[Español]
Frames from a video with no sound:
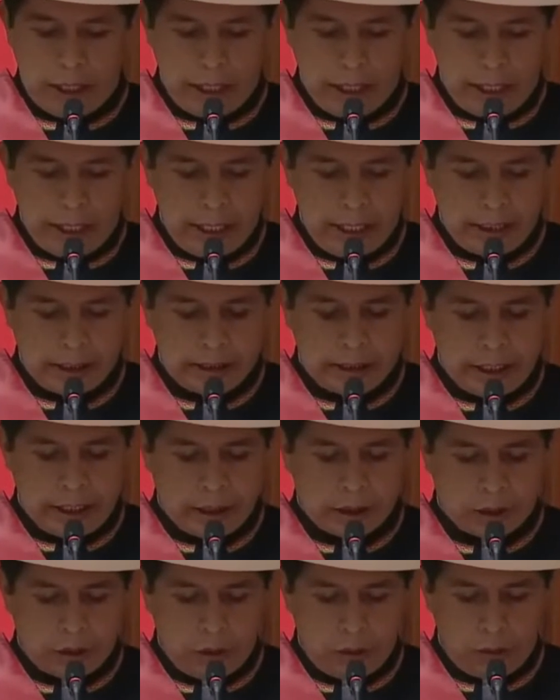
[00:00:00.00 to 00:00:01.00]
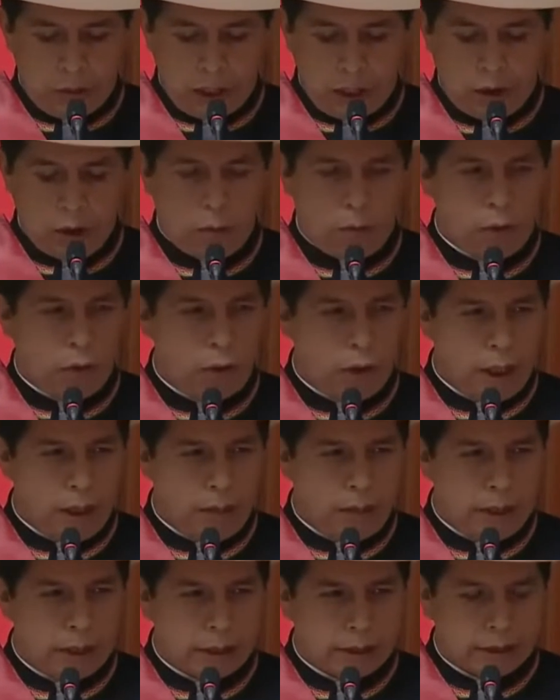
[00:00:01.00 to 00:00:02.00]
maneras de resolver los
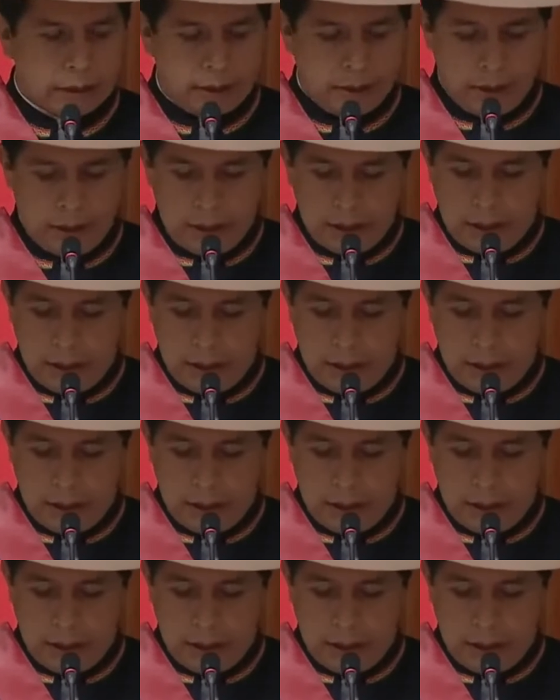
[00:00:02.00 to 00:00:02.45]
problemas